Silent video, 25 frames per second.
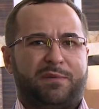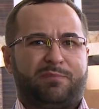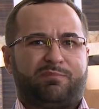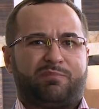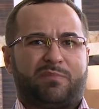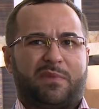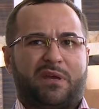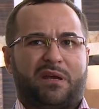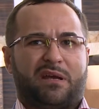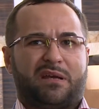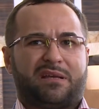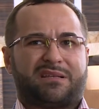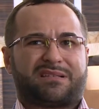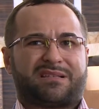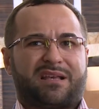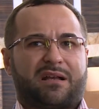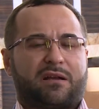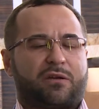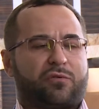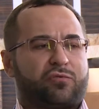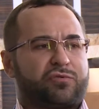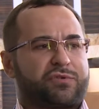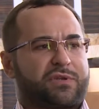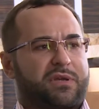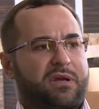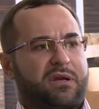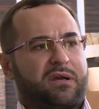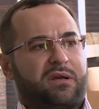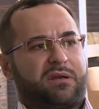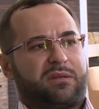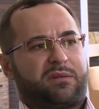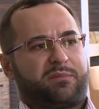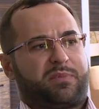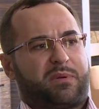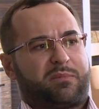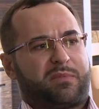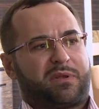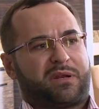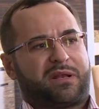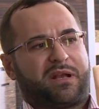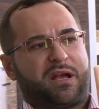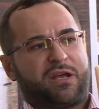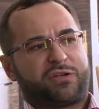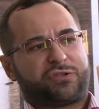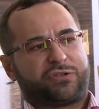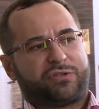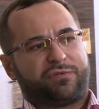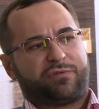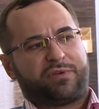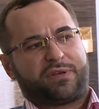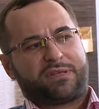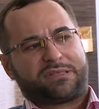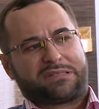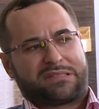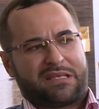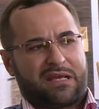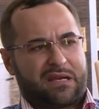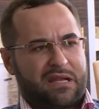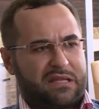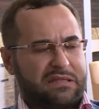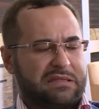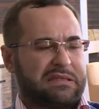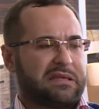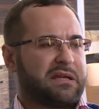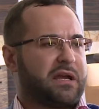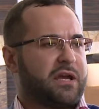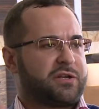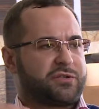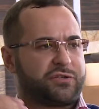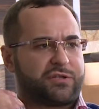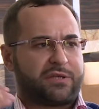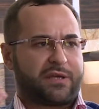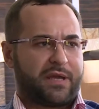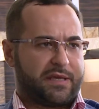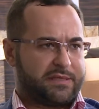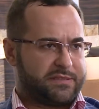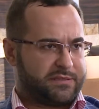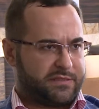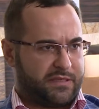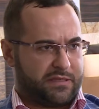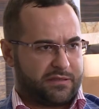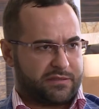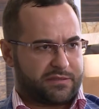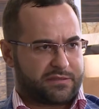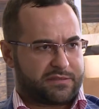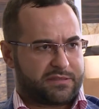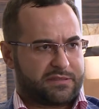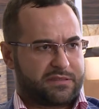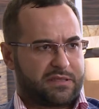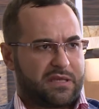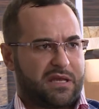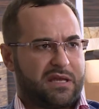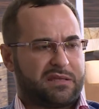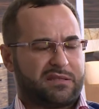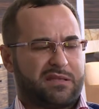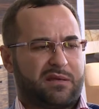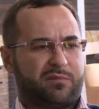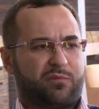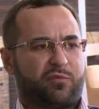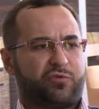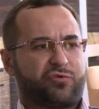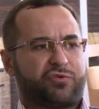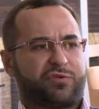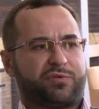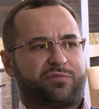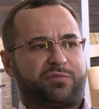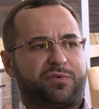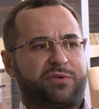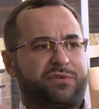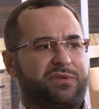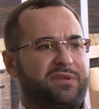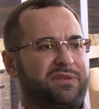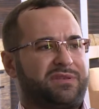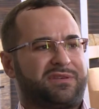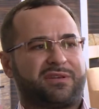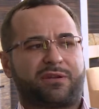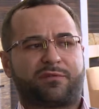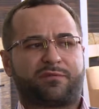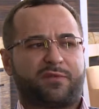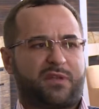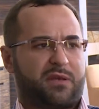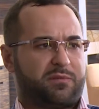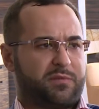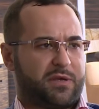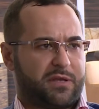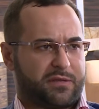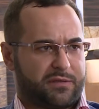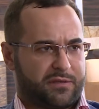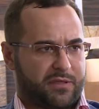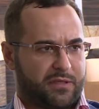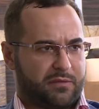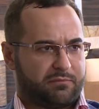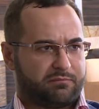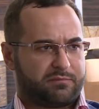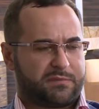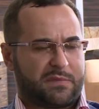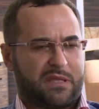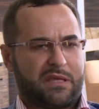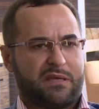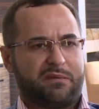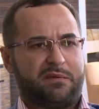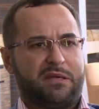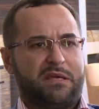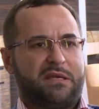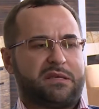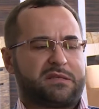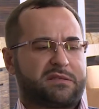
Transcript: Э, загрузка, например, каждого ресторана и каждой гостиницы, да, она может быть неравномерная. Да?